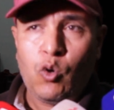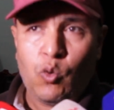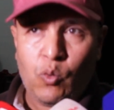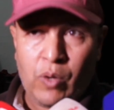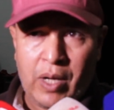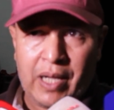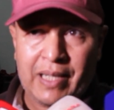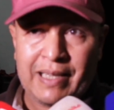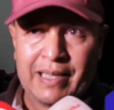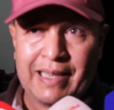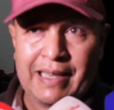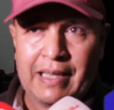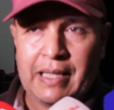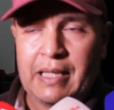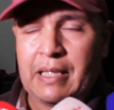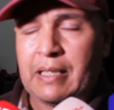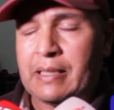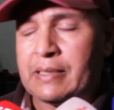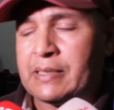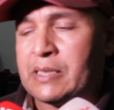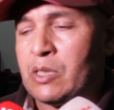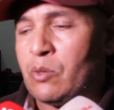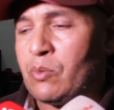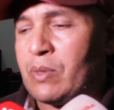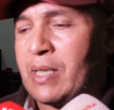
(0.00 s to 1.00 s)
وهذه
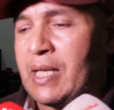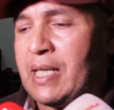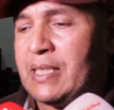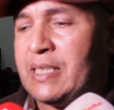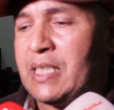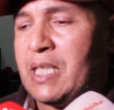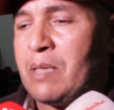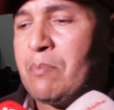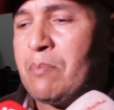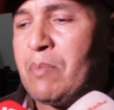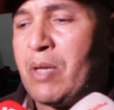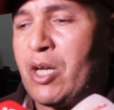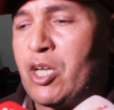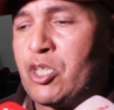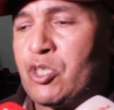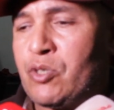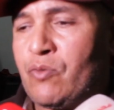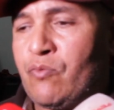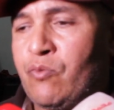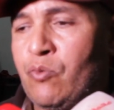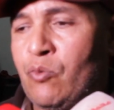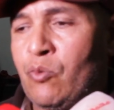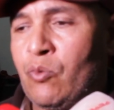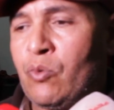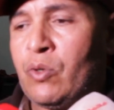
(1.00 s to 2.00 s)
الدوره هذه كما
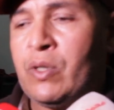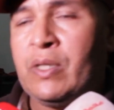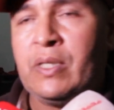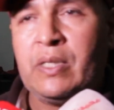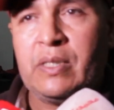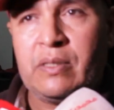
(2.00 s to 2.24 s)
كنشوفوا